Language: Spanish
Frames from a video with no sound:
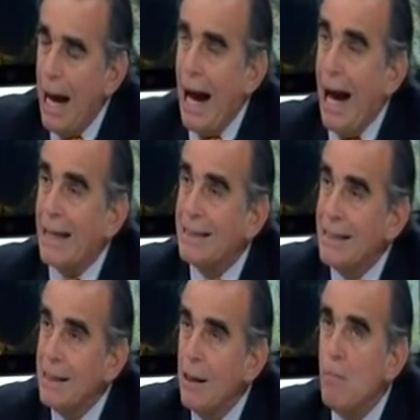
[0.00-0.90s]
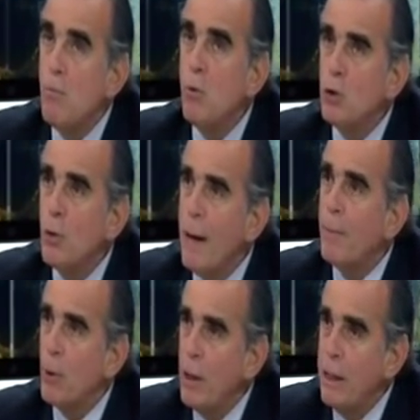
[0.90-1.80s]
a ser mucho más
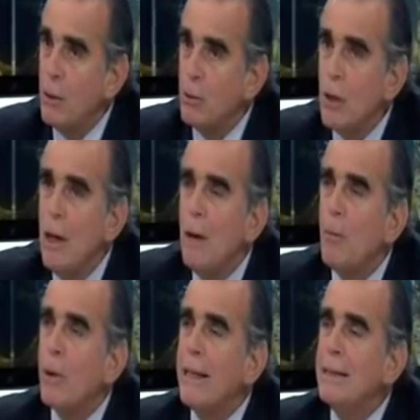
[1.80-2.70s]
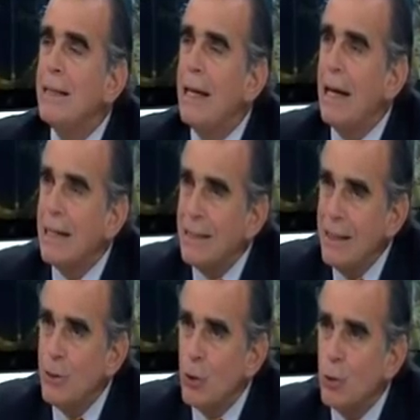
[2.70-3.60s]
prolijos porque es el ascenso.